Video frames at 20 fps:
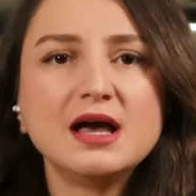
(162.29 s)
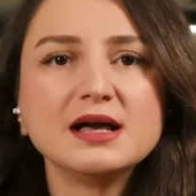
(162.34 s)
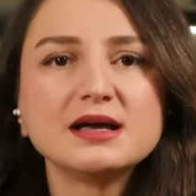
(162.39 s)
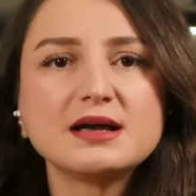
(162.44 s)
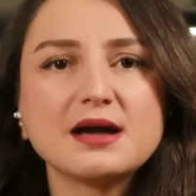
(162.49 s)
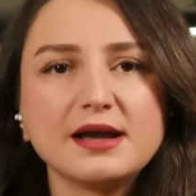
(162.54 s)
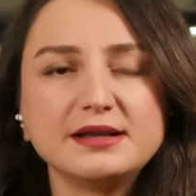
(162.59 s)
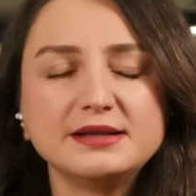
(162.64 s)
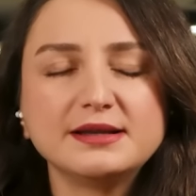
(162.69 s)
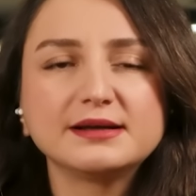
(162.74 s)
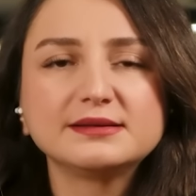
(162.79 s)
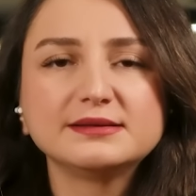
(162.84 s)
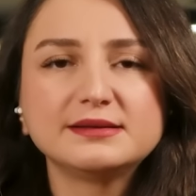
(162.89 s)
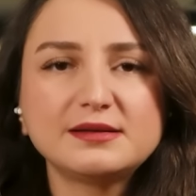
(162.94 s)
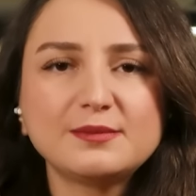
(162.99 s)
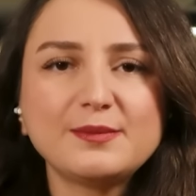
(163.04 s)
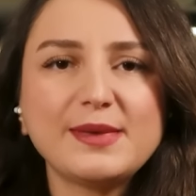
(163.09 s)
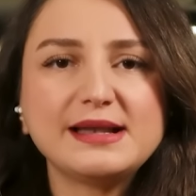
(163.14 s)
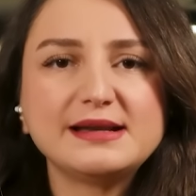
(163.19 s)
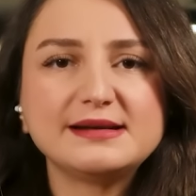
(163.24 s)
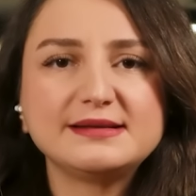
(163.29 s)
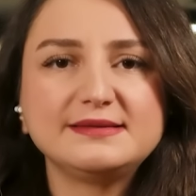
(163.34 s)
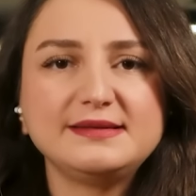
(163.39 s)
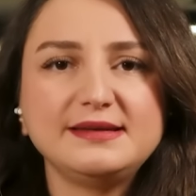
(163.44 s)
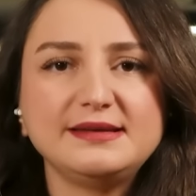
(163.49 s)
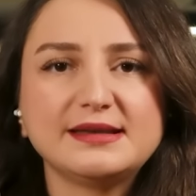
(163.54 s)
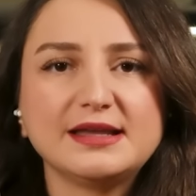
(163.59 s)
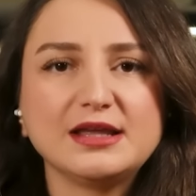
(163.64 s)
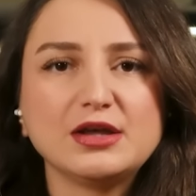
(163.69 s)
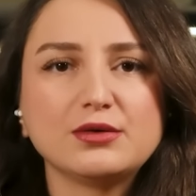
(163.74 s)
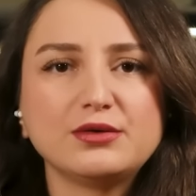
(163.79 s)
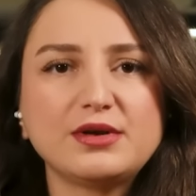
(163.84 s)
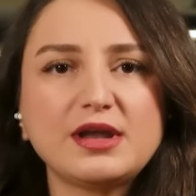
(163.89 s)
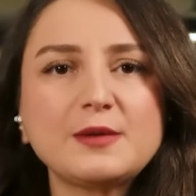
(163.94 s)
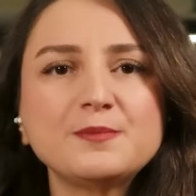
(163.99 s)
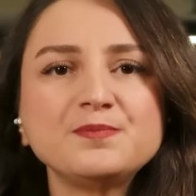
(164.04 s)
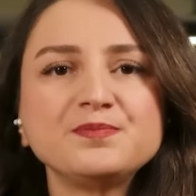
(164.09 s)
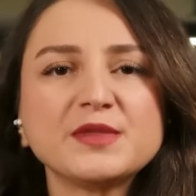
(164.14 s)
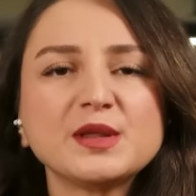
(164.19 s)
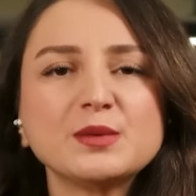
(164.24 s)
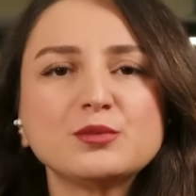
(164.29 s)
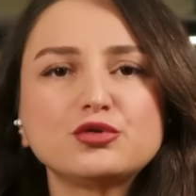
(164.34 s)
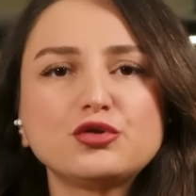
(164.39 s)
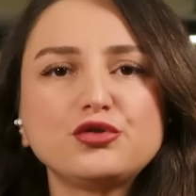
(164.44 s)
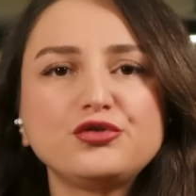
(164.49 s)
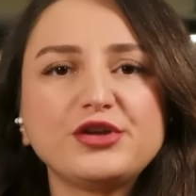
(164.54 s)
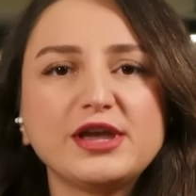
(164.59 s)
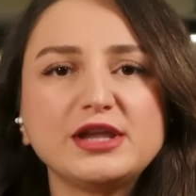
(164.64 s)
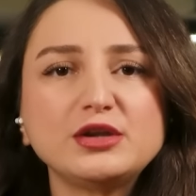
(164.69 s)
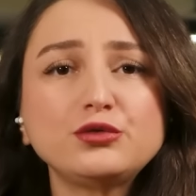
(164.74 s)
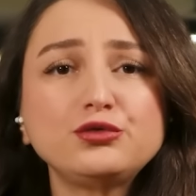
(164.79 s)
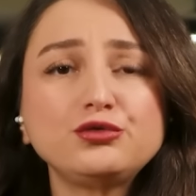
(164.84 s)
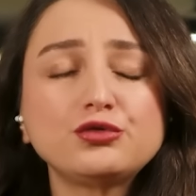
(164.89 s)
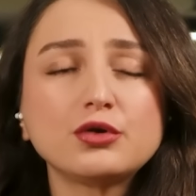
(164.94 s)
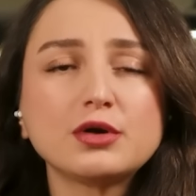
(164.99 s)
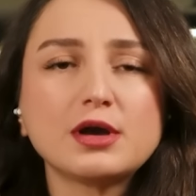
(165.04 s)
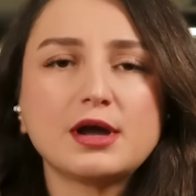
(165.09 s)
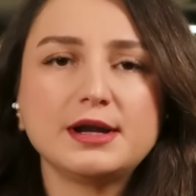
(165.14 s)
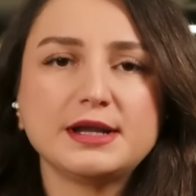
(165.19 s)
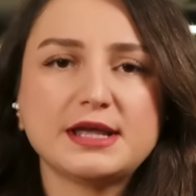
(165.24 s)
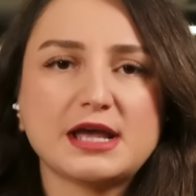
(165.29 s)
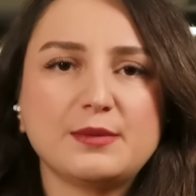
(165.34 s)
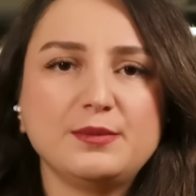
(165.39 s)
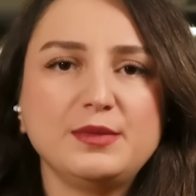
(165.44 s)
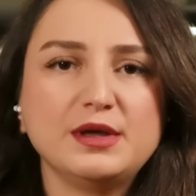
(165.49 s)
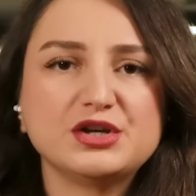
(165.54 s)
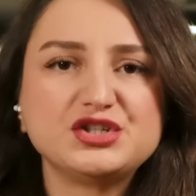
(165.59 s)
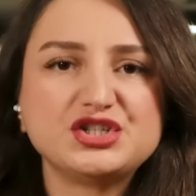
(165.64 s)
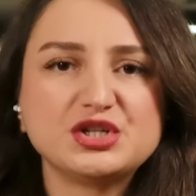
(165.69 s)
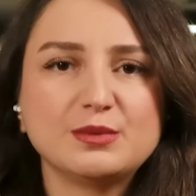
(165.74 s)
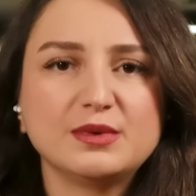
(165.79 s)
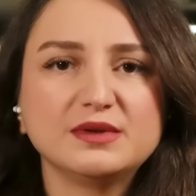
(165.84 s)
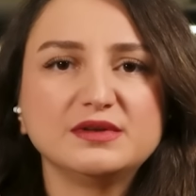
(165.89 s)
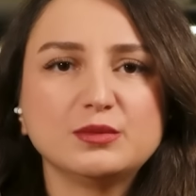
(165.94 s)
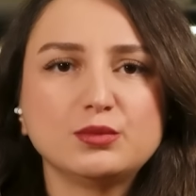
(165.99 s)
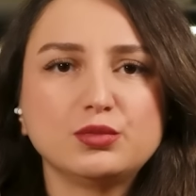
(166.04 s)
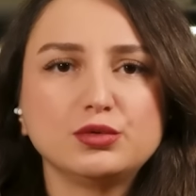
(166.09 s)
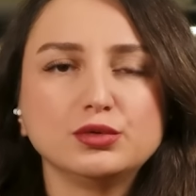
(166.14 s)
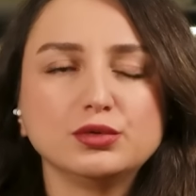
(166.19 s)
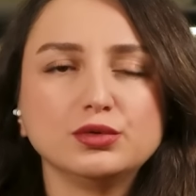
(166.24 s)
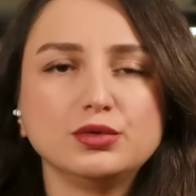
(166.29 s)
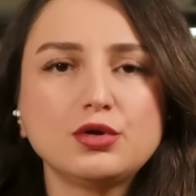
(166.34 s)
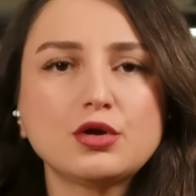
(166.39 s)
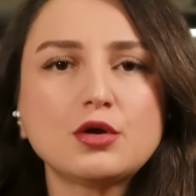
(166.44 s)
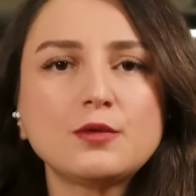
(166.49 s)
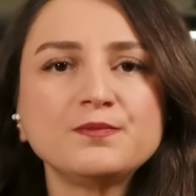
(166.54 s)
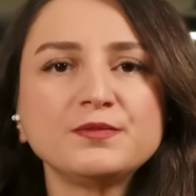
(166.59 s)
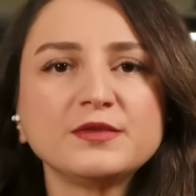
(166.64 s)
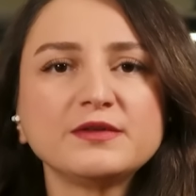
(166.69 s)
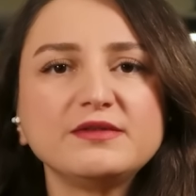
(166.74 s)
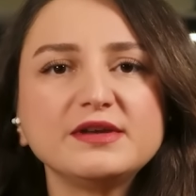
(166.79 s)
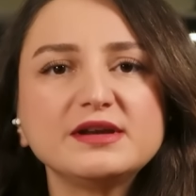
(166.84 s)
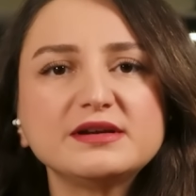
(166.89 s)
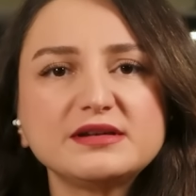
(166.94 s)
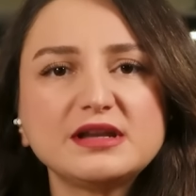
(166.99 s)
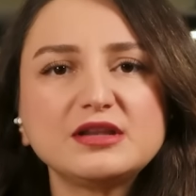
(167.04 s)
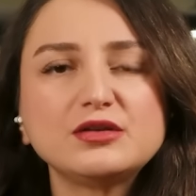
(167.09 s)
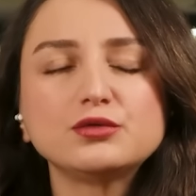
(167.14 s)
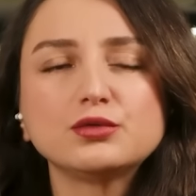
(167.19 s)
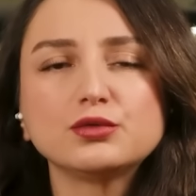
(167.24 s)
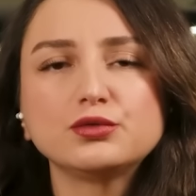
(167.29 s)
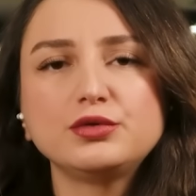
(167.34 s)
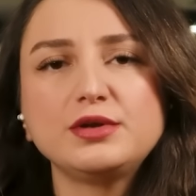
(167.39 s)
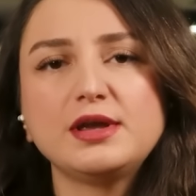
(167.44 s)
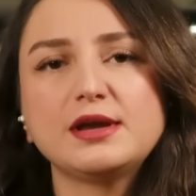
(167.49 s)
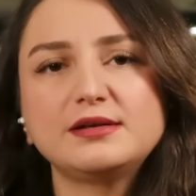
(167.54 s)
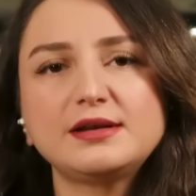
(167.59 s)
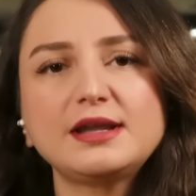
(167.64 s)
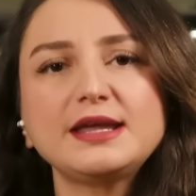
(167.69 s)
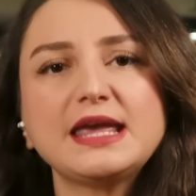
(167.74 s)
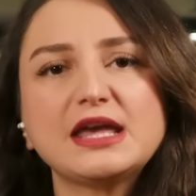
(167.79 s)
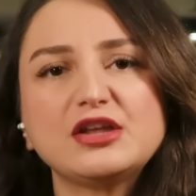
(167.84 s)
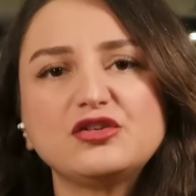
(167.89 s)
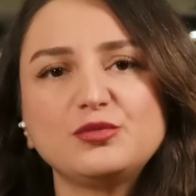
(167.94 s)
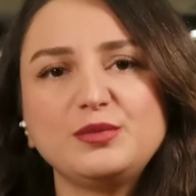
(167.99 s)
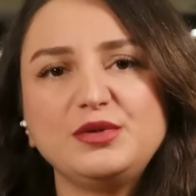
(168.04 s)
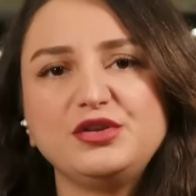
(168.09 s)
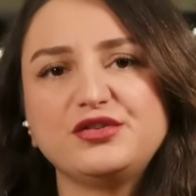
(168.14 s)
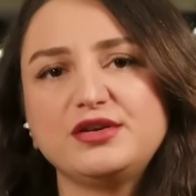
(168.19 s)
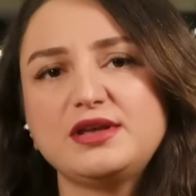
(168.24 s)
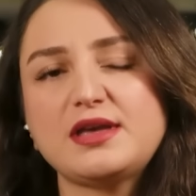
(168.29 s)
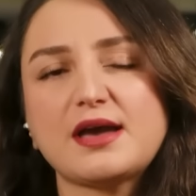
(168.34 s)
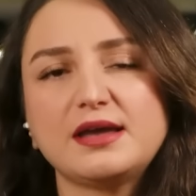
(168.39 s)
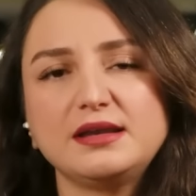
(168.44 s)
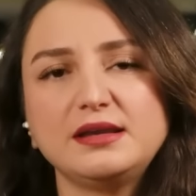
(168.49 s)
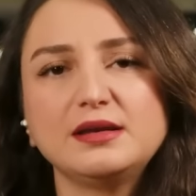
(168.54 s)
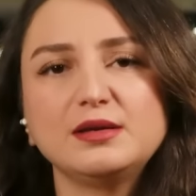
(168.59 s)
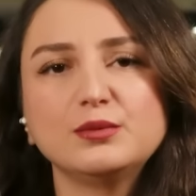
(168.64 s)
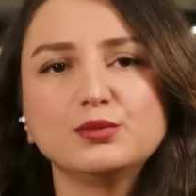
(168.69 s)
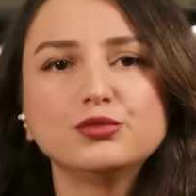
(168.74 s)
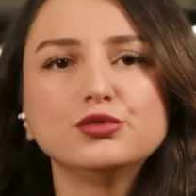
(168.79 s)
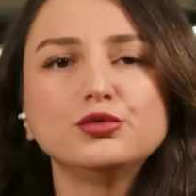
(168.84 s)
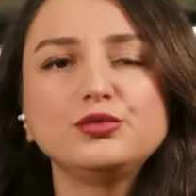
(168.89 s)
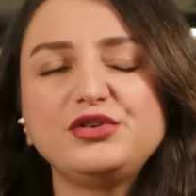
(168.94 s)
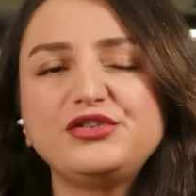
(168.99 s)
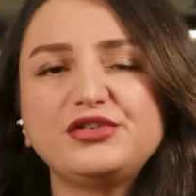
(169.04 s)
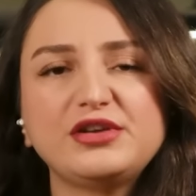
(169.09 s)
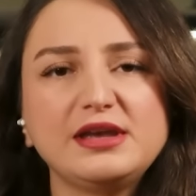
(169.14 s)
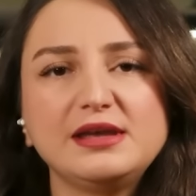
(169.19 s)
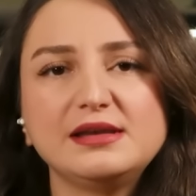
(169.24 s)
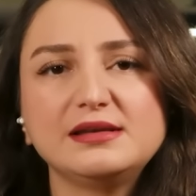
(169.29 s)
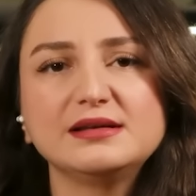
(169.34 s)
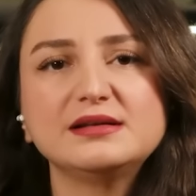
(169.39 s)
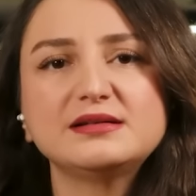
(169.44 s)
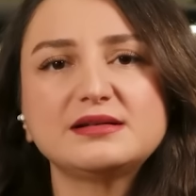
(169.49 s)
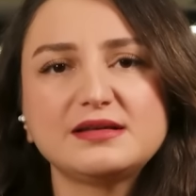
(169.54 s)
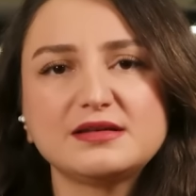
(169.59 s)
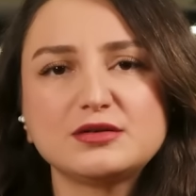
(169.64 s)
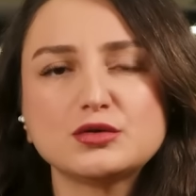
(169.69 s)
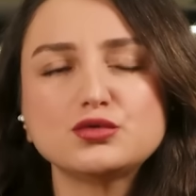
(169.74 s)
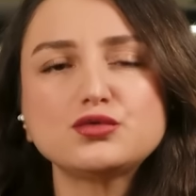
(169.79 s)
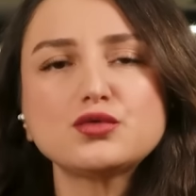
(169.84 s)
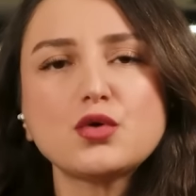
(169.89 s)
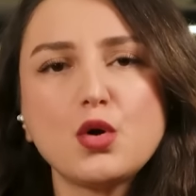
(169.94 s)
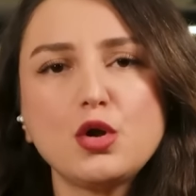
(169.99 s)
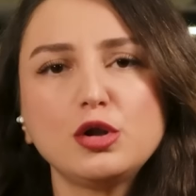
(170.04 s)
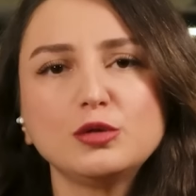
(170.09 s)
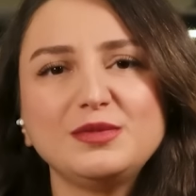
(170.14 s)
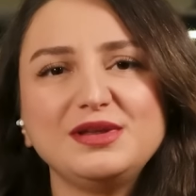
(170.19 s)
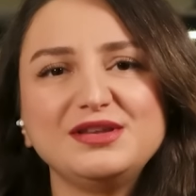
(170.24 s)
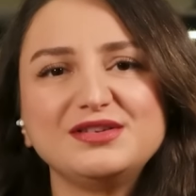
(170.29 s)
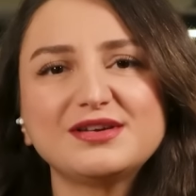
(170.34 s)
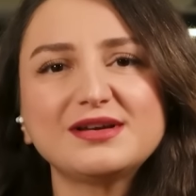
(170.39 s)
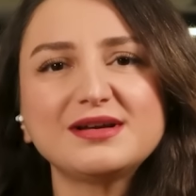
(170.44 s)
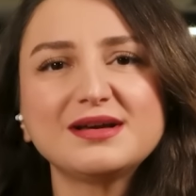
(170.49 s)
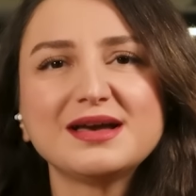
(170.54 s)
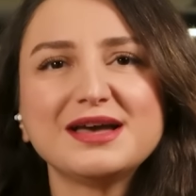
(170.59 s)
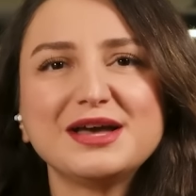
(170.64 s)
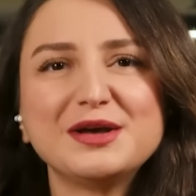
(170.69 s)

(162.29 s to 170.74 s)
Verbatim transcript: Kaynakların belirttiğine göre proje henüz çok erken bir aşamada bulunuyor ve kredi notu yerine geçmeyecek. Yani bu bir şekilde kredi notu olmayacak.